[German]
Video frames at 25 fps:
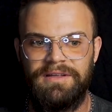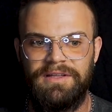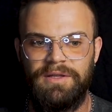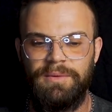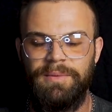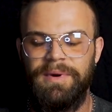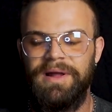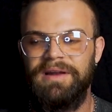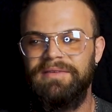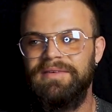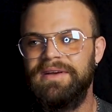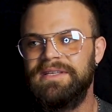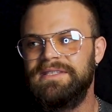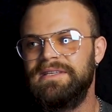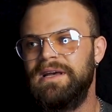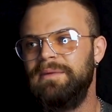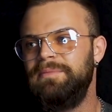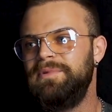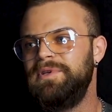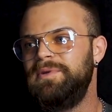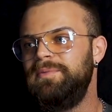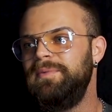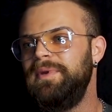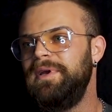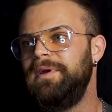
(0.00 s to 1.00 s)
Normalerweise
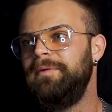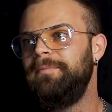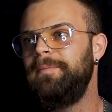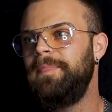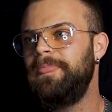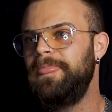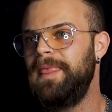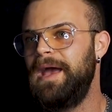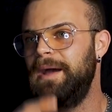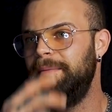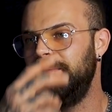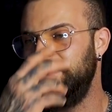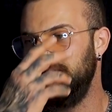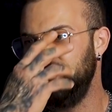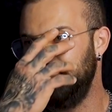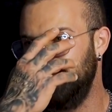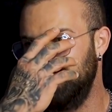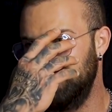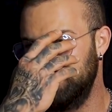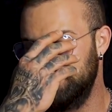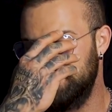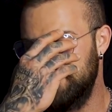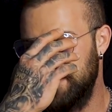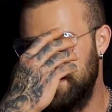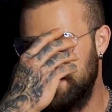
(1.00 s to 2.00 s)
habe ich mir einmal die
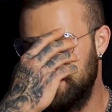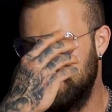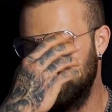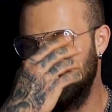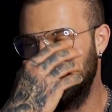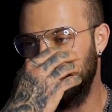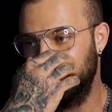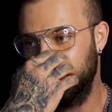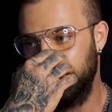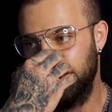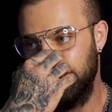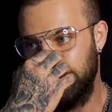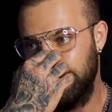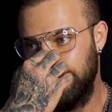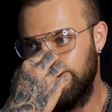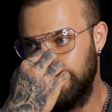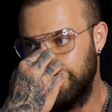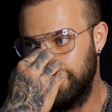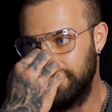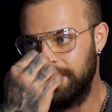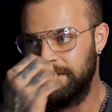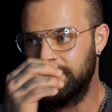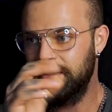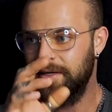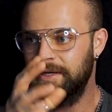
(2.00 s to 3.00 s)
Woche Zeit genommen,
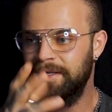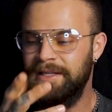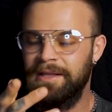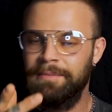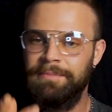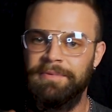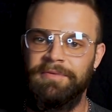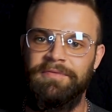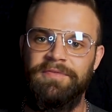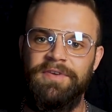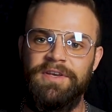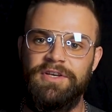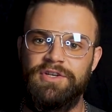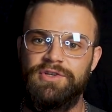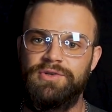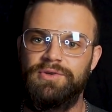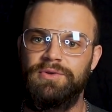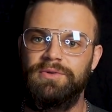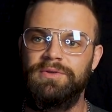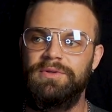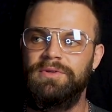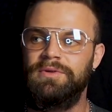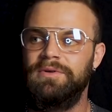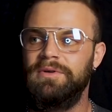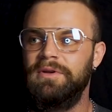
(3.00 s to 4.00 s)
knappe vier
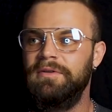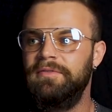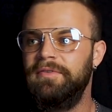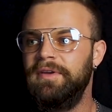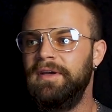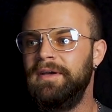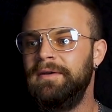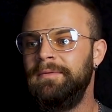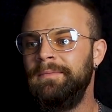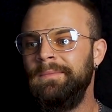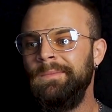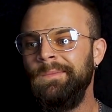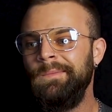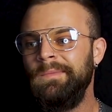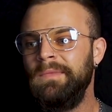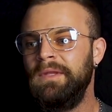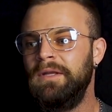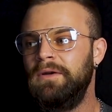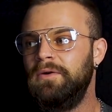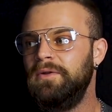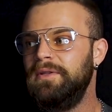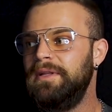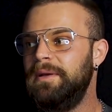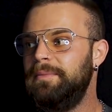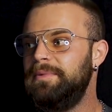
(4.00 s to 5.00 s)
Stunden ungefähr,
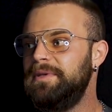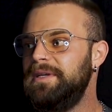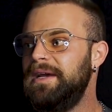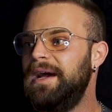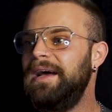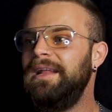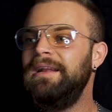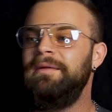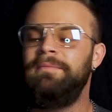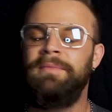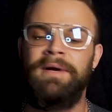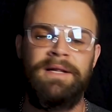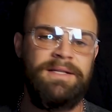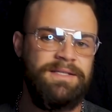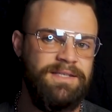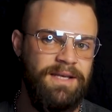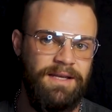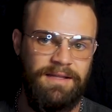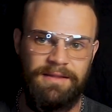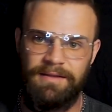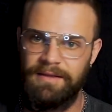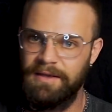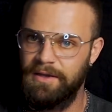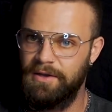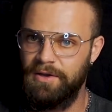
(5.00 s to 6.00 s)
und habe ich alle
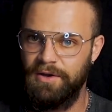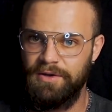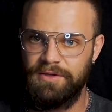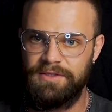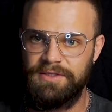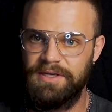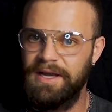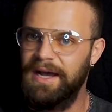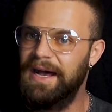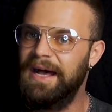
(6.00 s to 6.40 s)
Mahlzeiten gekocht.